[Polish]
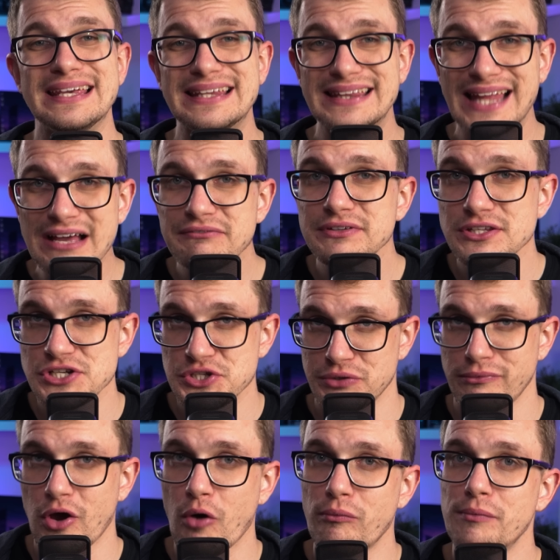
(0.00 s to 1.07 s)
I nawet jeżeli to
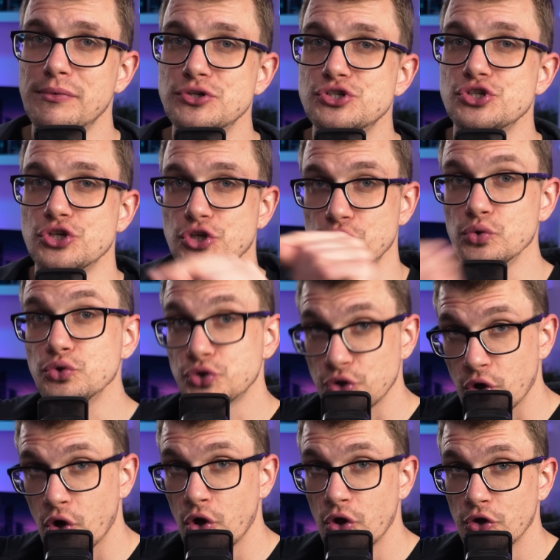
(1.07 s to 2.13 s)
miałoby być
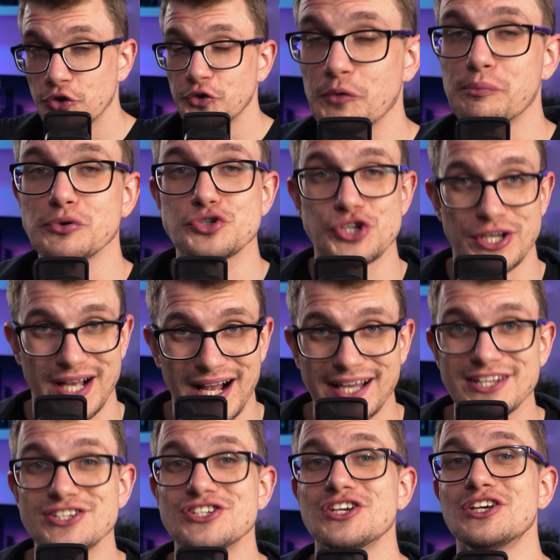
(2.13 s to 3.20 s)
jutro, to
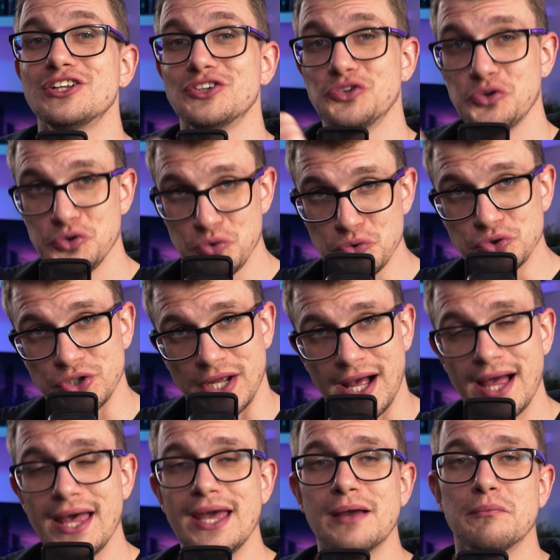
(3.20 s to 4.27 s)
poczekajcie do jutra,
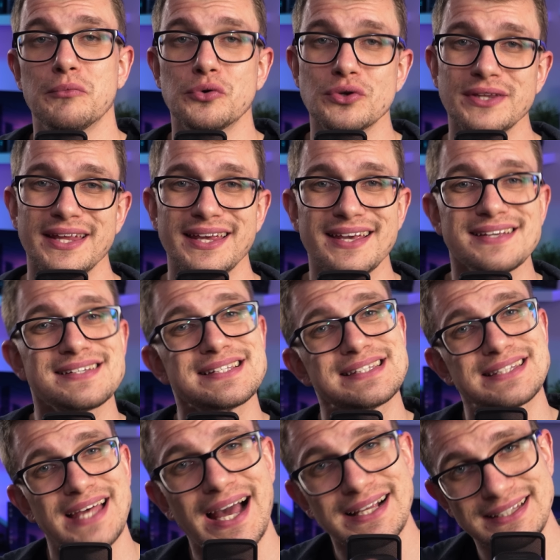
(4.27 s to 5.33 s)
bo rynek jest
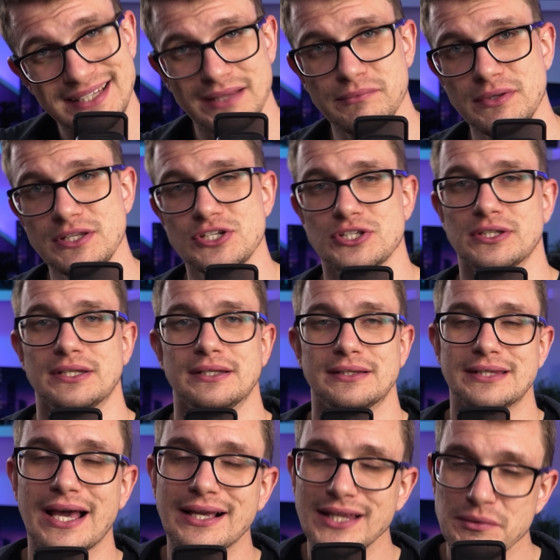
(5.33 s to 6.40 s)
tak dynamiczny,
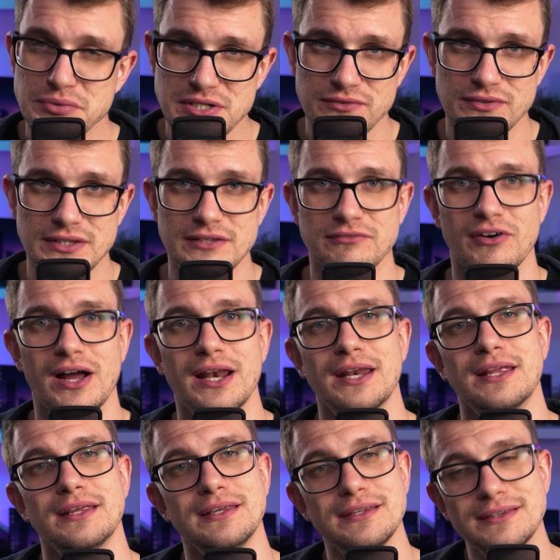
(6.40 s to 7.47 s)
tak
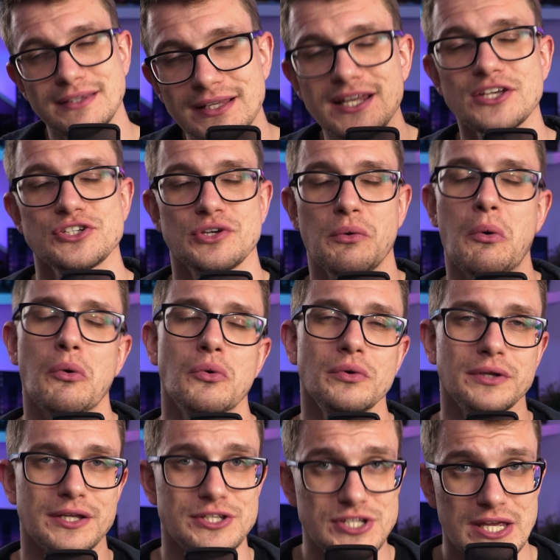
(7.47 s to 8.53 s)
nieprzewidywalny i tyle się
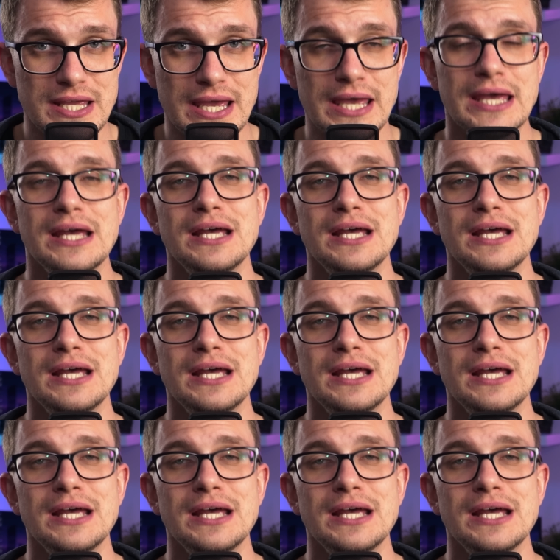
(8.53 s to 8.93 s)
ogólnie dzieje,